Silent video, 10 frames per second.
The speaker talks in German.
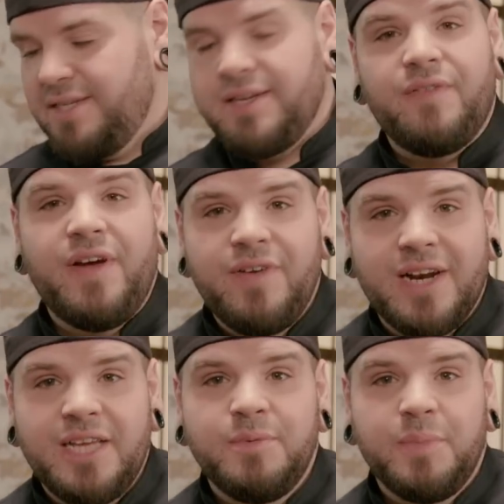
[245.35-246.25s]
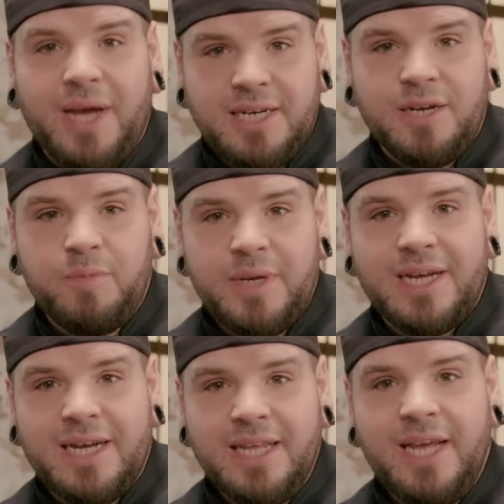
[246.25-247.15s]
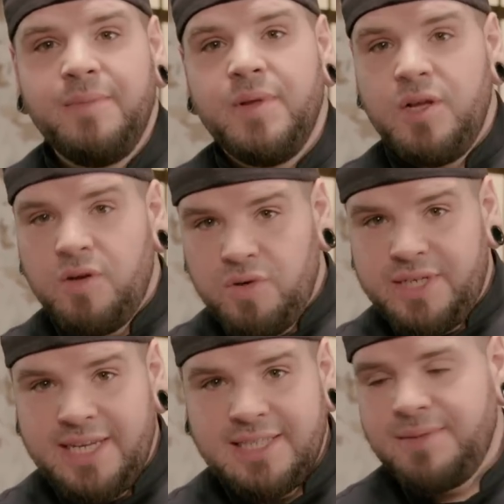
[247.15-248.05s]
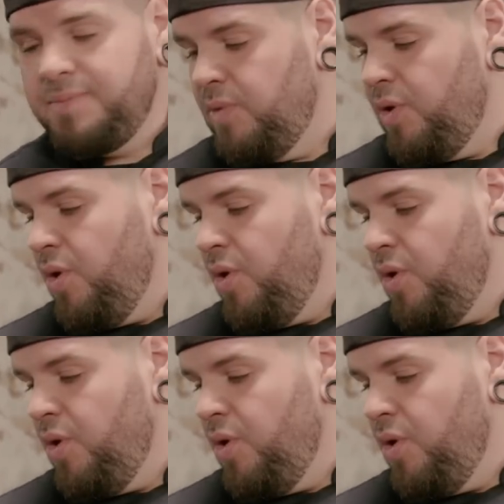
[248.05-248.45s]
Da werden wir gleich mit dem Kernthermometer rangehen und testen.